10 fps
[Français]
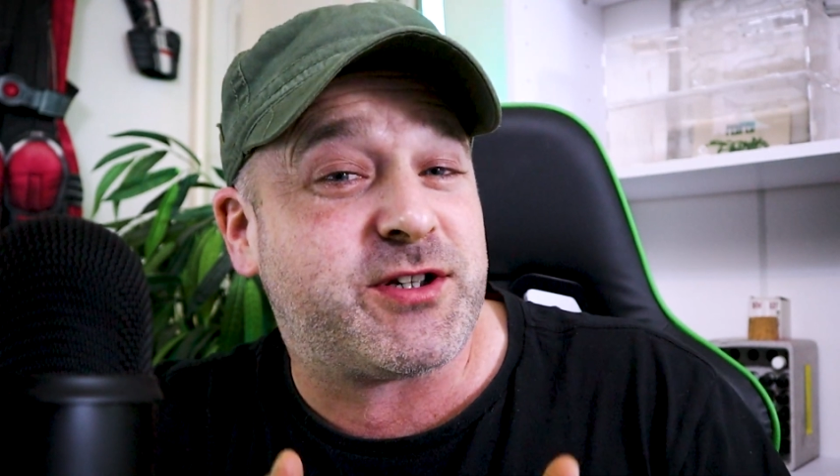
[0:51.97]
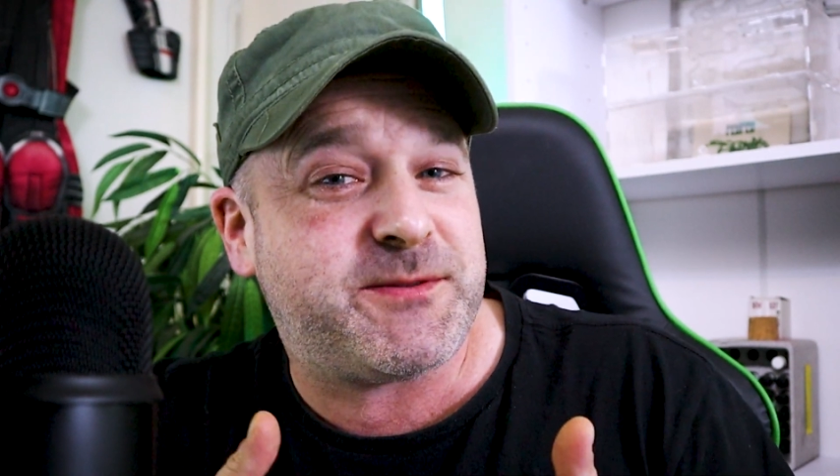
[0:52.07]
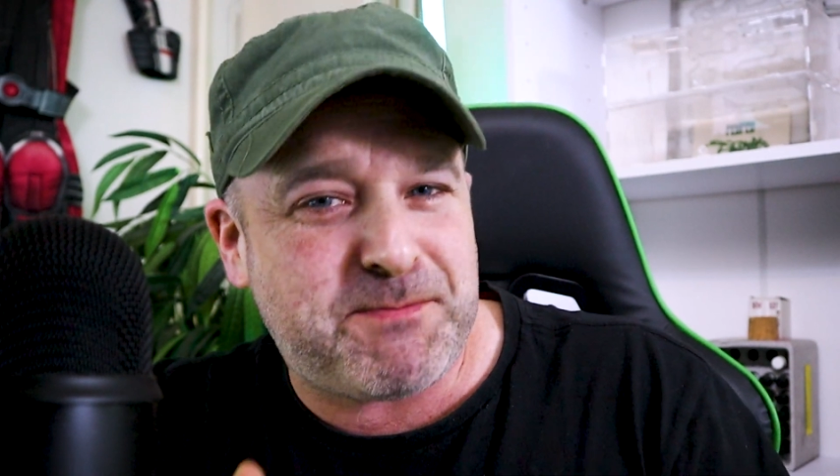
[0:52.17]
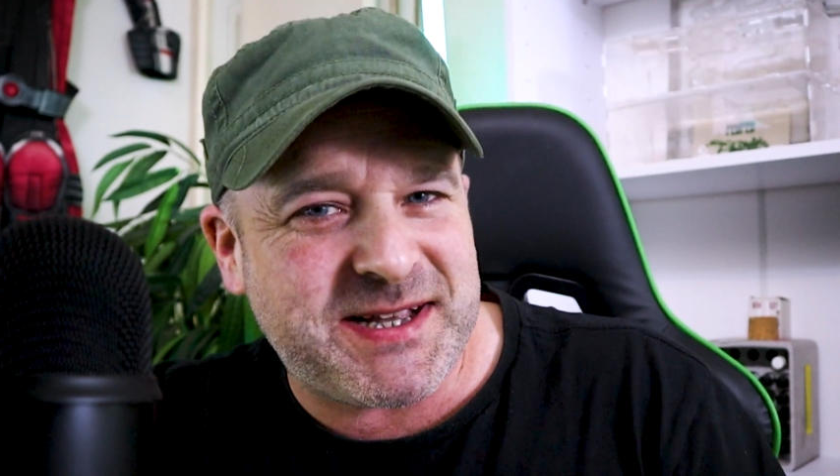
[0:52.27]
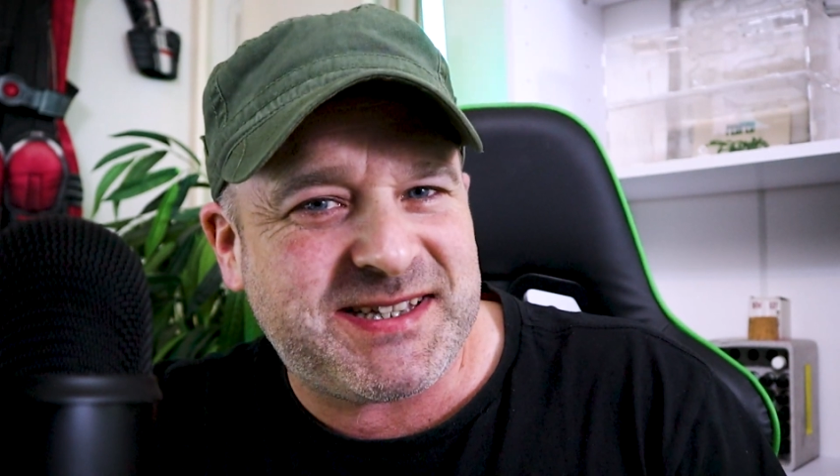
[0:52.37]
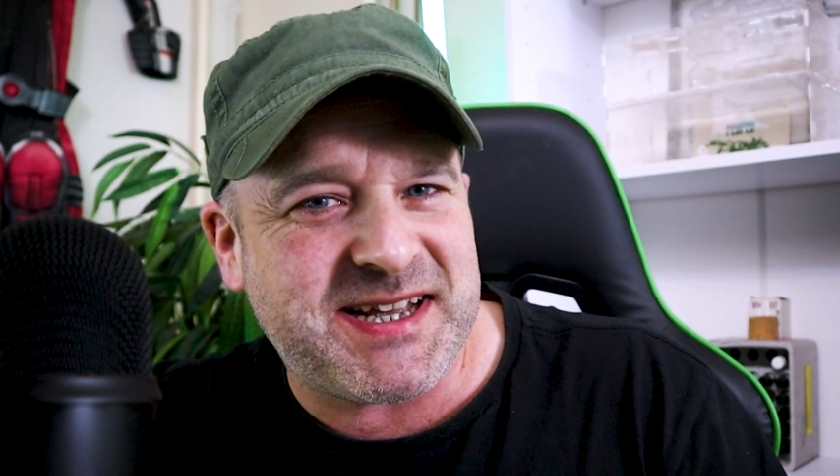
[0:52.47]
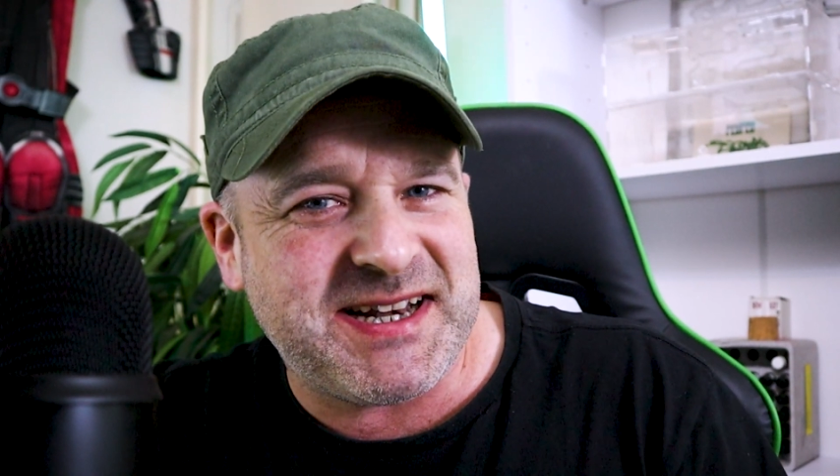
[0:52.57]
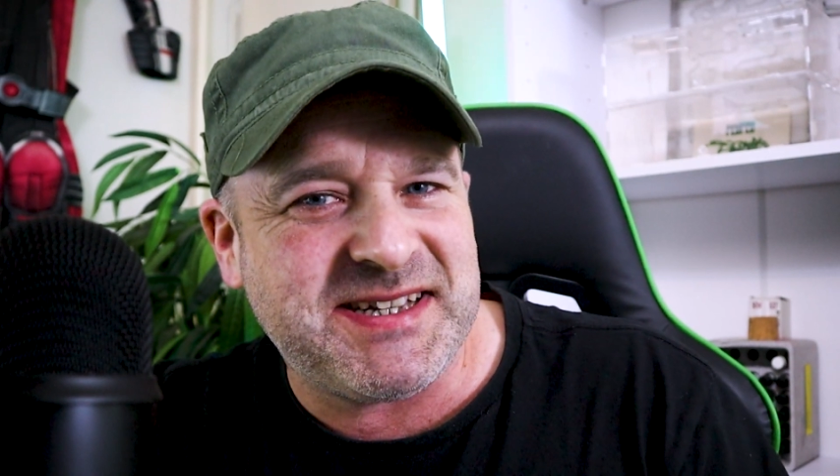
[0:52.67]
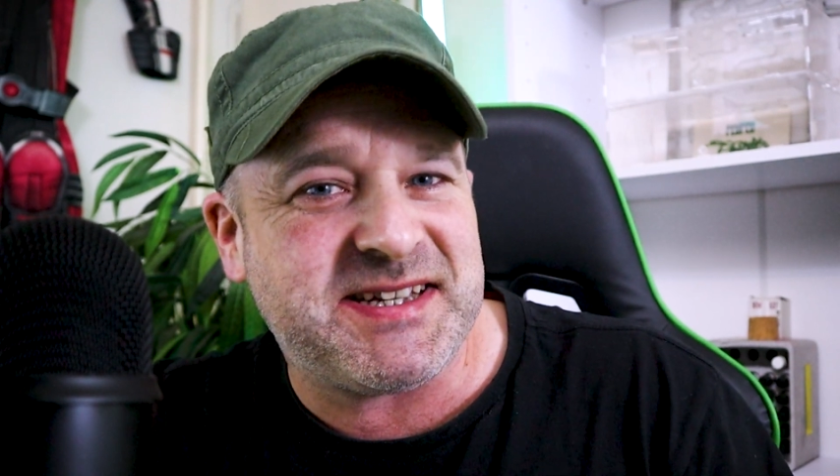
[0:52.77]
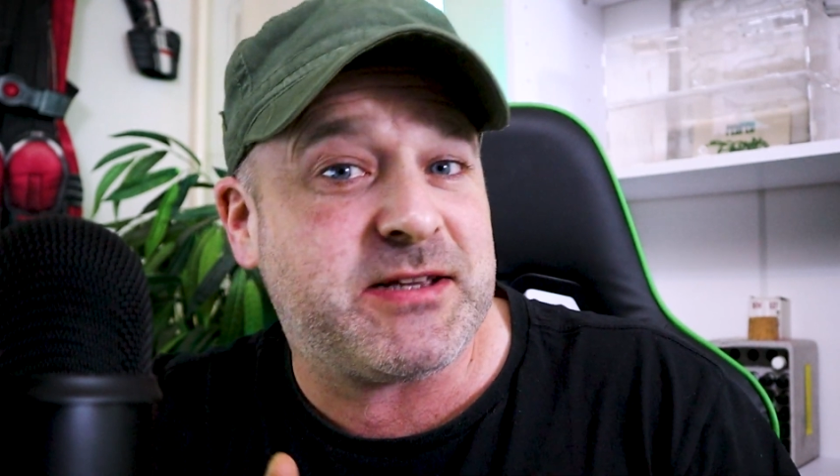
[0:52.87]

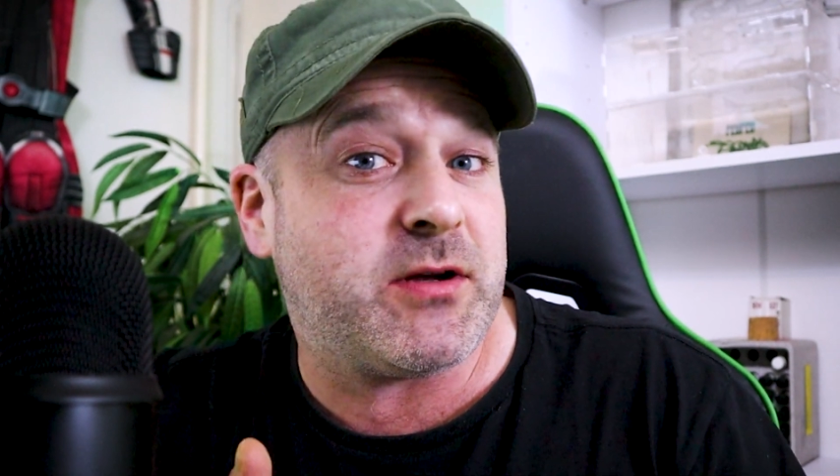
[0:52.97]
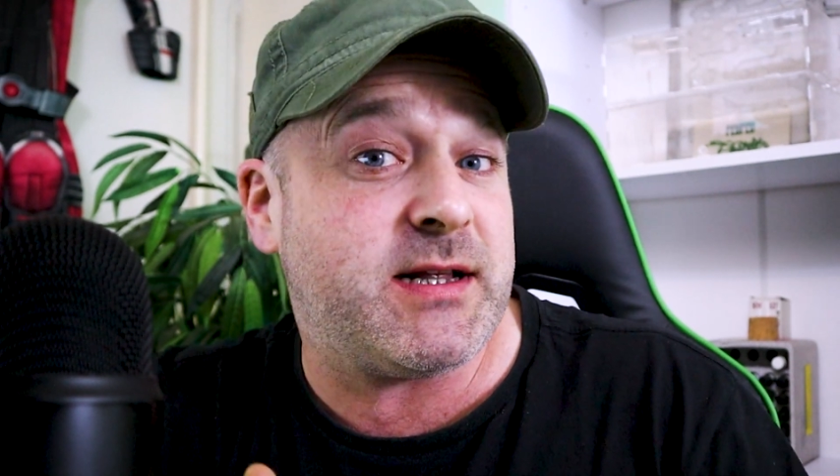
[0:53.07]
spécialisées dans